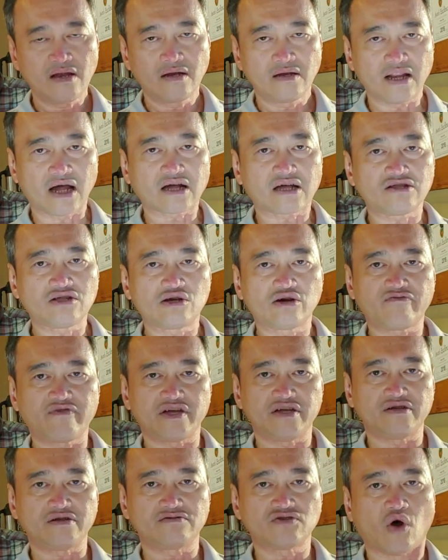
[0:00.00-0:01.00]
Là kính thưa quý
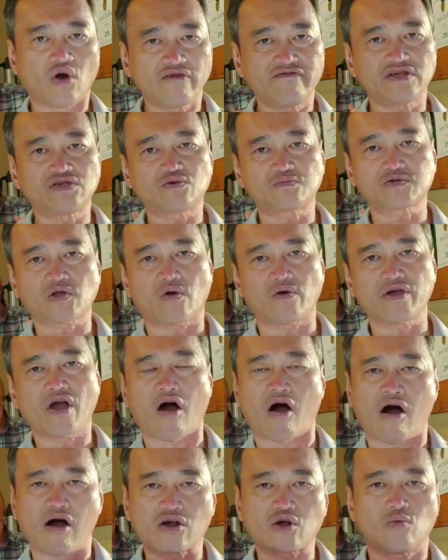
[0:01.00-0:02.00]
vị, đối với chúng tôi
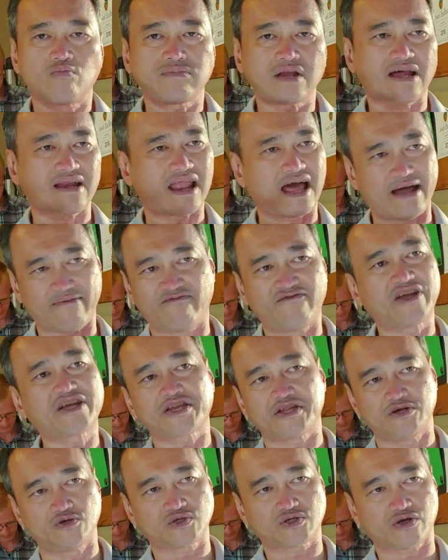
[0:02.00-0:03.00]
họ cũng là làm
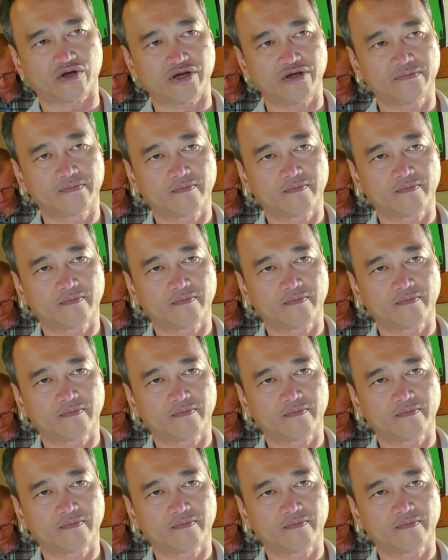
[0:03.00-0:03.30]
fake news thôi.